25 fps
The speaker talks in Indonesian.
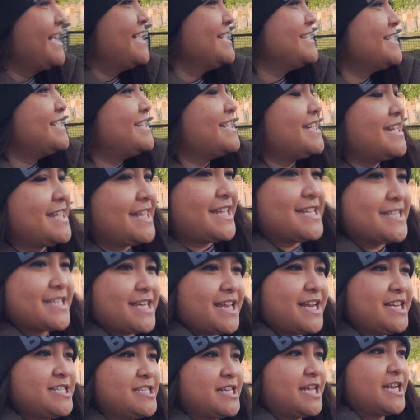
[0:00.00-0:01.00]
jadi kita
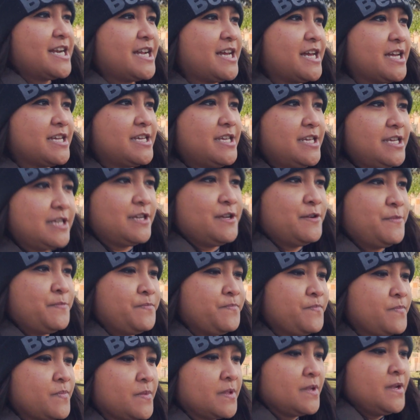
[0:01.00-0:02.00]
sekarang jalan kaki
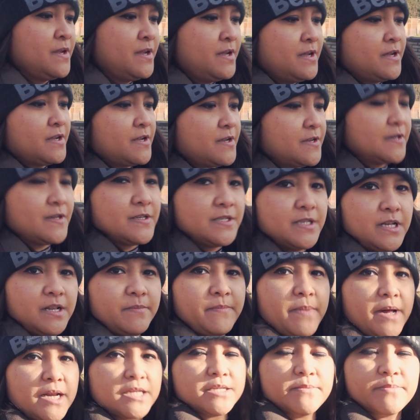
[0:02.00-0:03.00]
ke
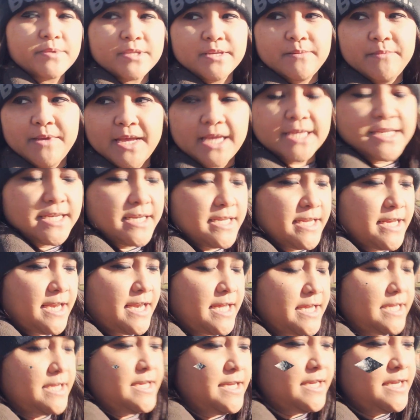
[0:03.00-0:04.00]
silpak seperti biasanya
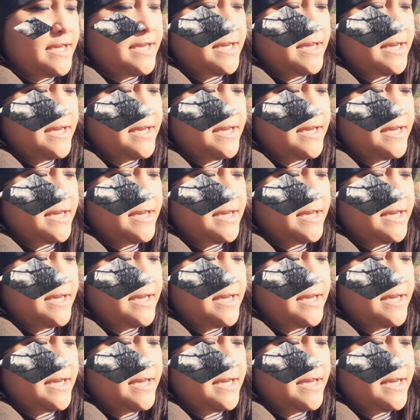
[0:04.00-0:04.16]
lagi